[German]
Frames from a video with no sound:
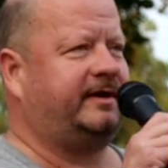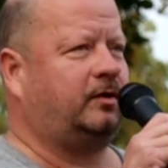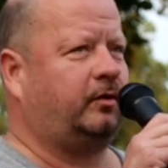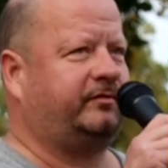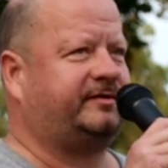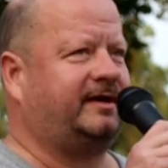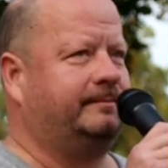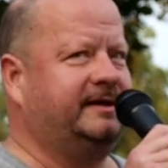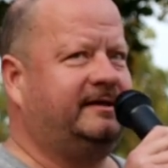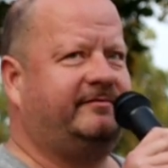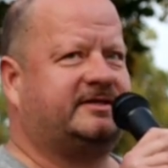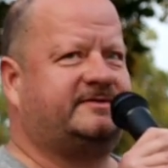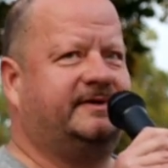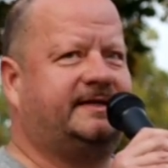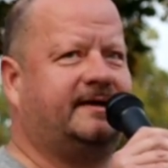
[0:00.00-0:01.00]
wer läuft da mit,
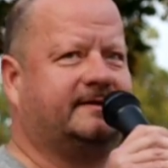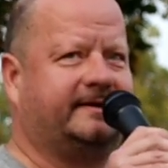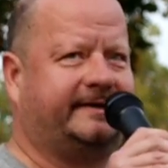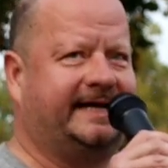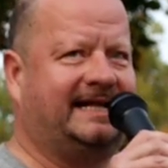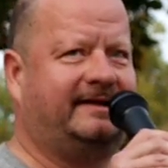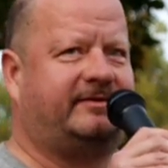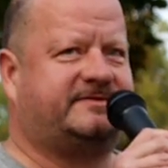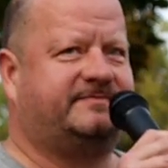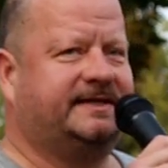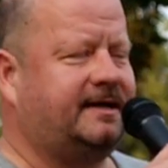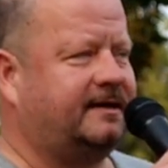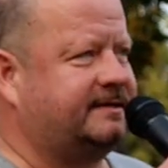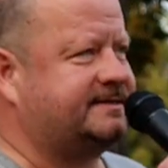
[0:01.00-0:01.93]
was wird da geredet, was wird da